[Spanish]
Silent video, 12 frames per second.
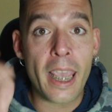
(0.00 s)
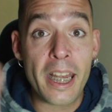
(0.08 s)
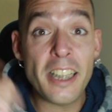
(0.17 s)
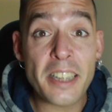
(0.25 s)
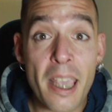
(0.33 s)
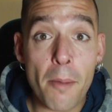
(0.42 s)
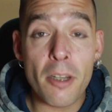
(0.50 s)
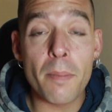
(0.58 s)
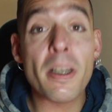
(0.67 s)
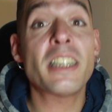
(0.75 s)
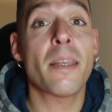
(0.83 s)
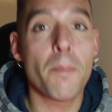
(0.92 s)
¿Queréis que hable
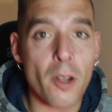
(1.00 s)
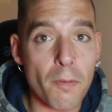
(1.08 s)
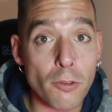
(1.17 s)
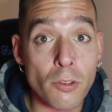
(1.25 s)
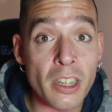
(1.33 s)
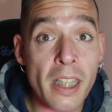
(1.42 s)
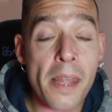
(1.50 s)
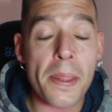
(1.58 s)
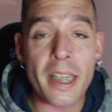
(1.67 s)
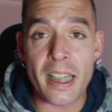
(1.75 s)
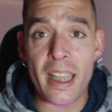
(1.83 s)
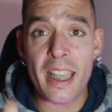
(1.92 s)
más en profundidad
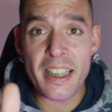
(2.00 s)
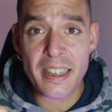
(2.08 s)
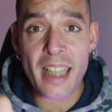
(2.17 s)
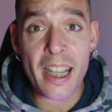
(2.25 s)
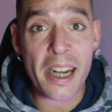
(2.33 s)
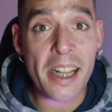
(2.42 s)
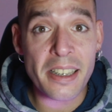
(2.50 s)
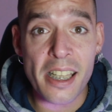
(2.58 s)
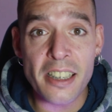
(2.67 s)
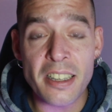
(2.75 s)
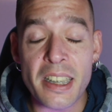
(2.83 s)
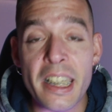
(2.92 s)
de esta
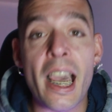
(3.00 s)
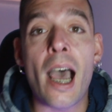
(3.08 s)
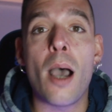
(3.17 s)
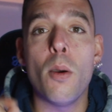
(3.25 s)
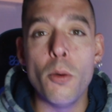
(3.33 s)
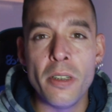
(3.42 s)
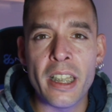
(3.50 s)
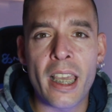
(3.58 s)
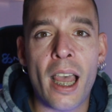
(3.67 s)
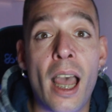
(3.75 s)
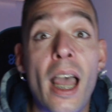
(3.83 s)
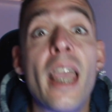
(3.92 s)
característica
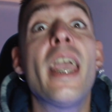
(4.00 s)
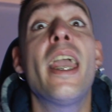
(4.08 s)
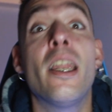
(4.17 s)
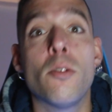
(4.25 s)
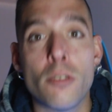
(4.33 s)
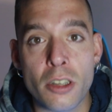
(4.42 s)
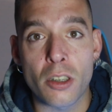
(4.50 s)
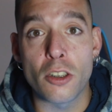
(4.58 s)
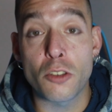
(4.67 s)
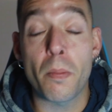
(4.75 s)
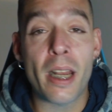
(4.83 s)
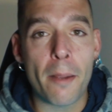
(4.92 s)
única en
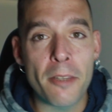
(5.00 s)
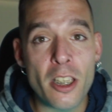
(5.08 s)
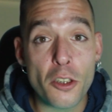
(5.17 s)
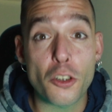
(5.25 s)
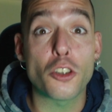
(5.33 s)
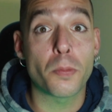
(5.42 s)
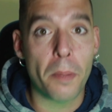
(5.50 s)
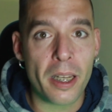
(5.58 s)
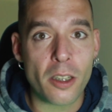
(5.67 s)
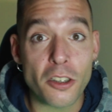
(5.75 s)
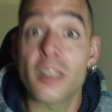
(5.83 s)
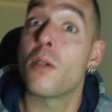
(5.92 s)
nuestros maravillosos
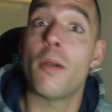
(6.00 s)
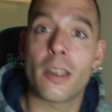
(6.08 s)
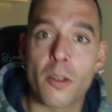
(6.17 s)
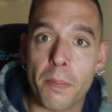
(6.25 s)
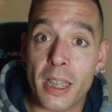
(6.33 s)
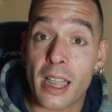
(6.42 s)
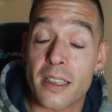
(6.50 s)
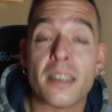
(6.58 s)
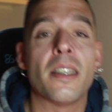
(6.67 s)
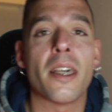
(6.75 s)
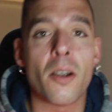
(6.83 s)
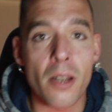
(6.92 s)
perros de cuatro
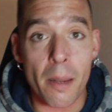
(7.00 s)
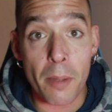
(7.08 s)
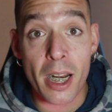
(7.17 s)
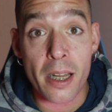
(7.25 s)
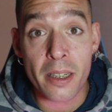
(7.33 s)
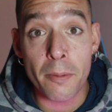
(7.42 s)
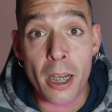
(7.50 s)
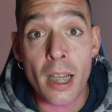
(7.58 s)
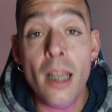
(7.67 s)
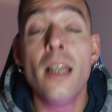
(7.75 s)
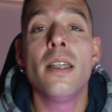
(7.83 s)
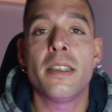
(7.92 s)
patas y de cola para
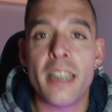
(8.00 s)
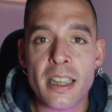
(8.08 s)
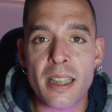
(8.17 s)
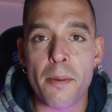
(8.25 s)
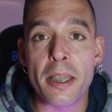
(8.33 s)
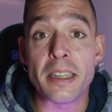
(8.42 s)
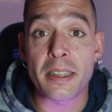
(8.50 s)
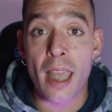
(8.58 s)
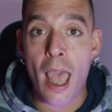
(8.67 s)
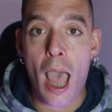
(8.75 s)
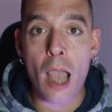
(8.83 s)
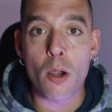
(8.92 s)
arriba? Ya sabéis,
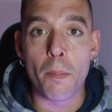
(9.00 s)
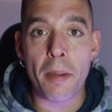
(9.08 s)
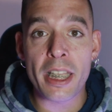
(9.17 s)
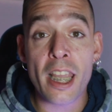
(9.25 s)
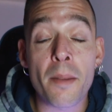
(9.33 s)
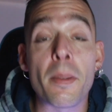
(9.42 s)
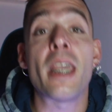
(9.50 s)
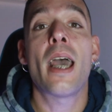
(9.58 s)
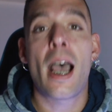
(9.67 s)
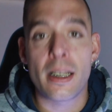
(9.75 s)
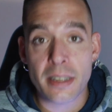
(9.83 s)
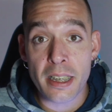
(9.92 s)
acompañarme.
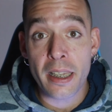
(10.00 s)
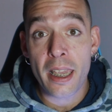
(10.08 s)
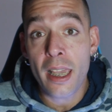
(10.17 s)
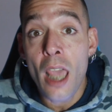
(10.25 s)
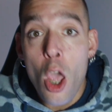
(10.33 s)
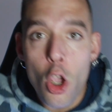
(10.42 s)
Así que,